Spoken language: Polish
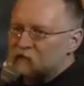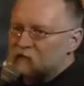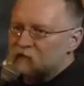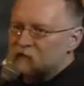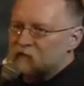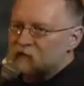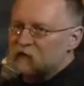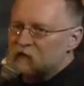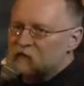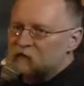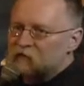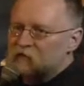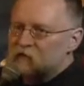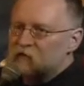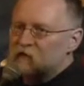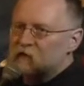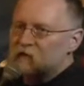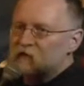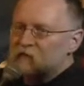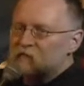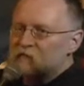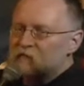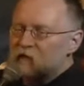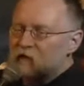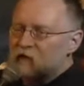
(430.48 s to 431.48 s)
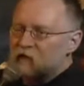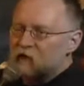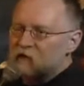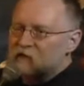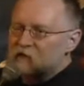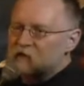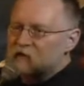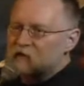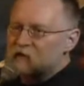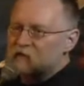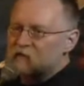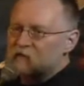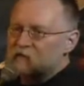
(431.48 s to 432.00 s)
To znaczy,
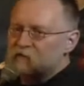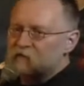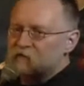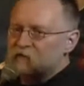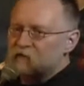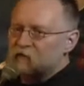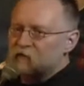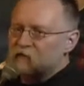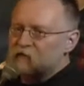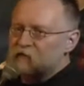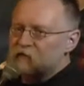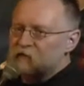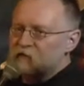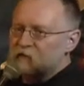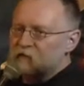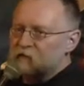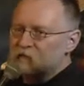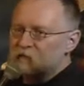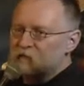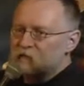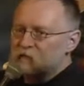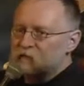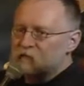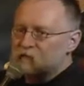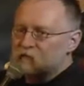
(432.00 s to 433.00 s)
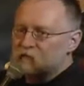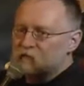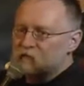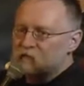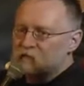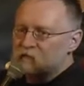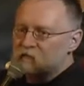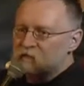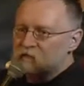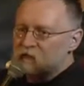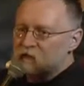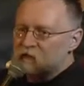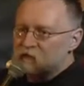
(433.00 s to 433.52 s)
badacze nie są zgodni y,
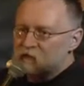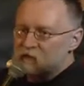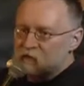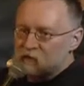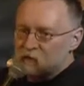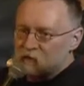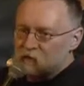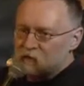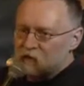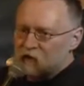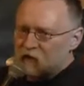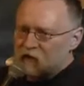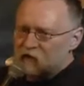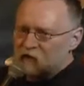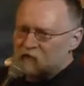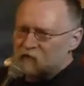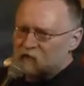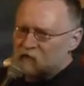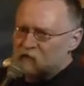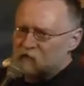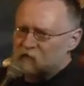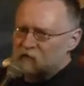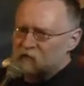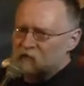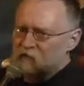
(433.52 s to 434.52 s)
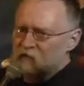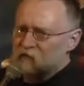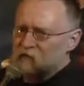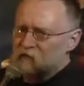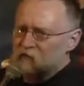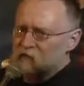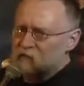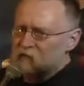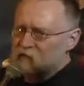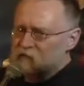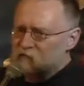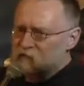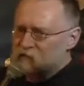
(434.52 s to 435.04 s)
między sobą ani co do tego,
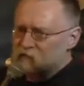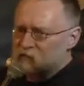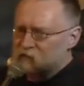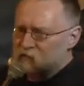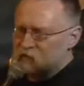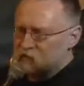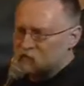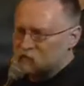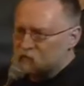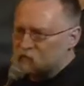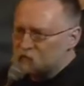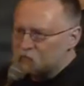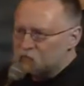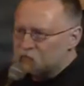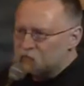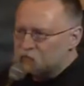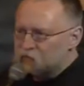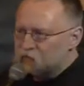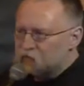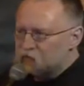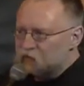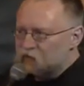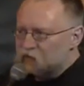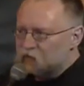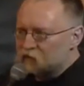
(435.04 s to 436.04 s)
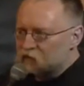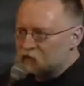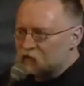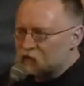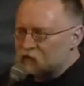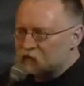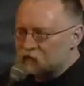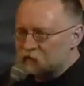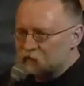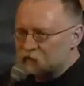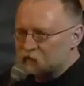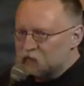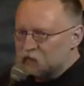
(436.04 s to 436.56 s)
czym ten
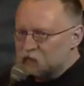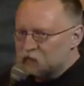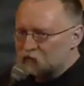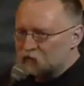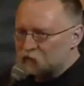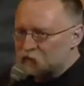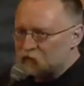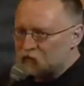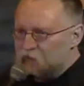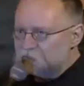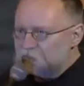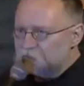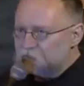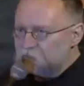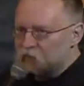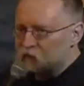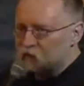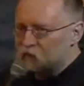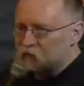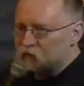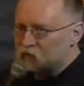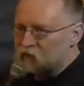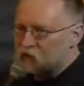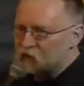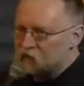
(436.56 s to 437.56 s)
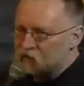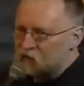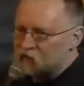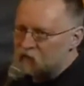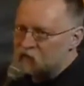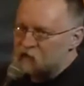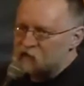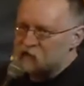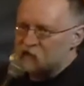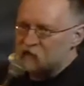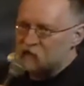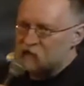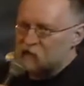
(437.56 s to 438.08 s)
sarmatyzm tak naprawdę był, mniej
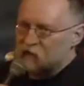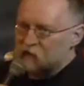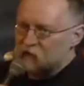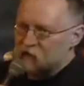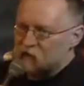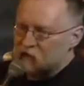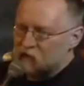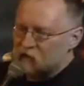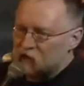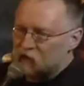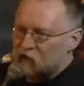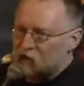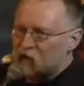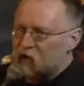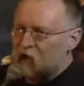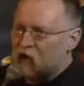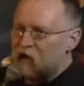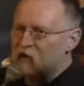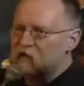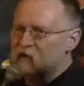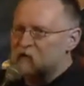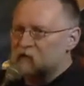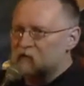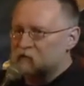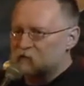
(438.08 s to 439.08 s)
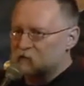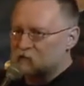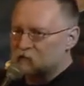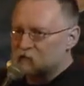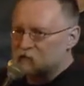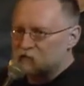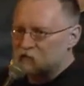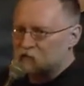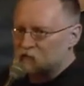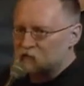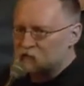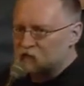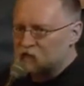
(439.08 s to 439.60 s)
więcej tak, a nie co do
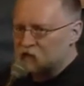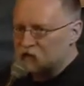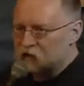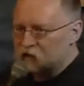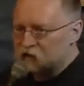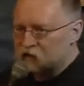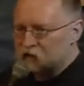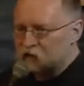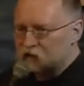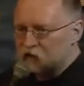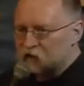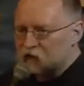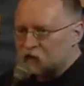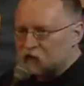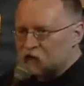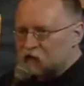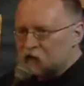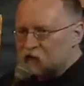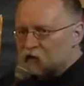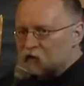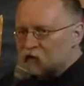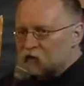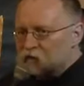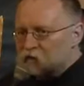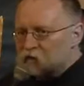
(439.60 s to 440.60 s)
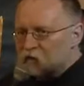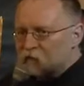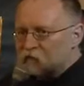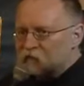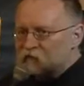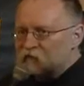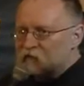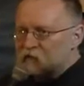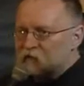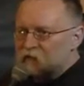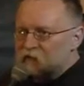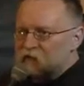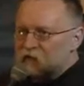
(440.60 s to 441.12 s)
tego, kiedy
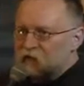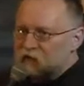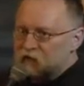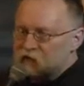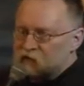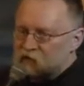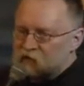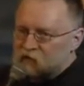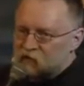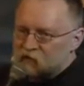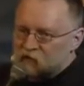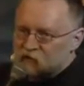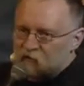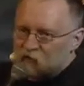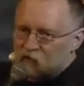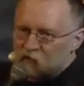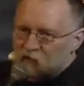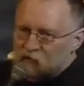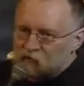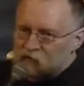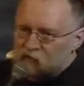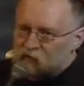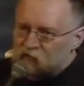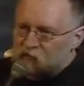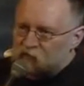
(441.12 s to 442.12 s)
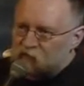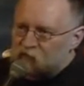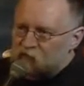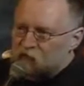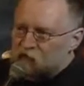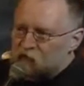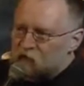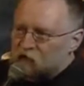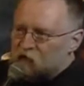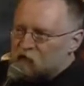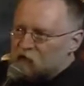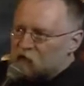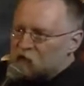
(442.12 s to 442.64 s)
powstał, kiedy się skończył.
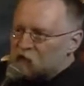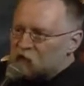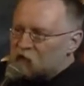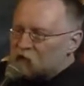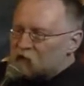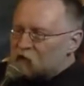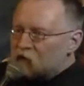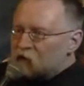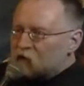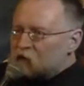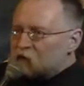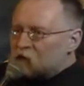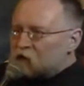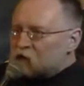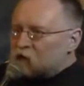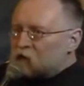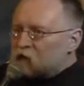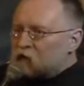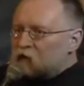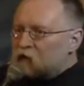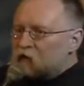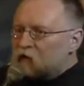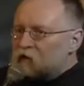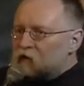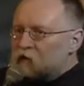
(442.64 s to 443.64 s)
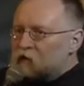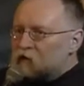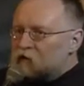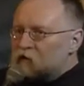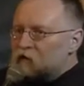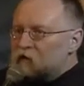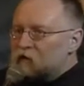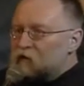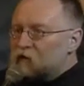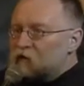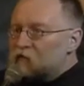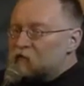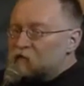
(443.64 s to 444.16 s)
Y,
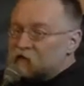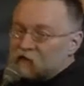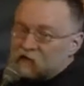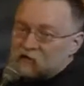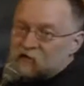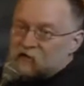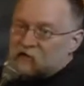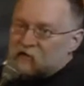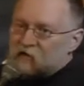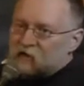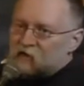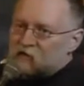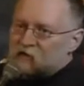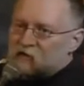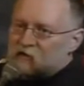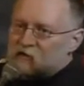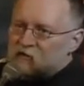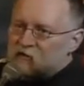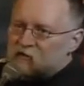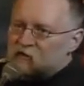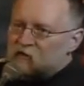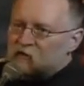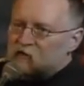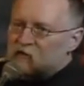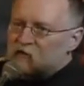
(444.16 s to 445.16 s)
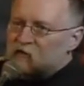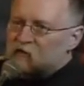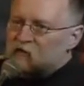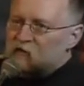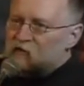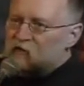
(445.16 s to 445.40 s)
wreszcie także co do tego,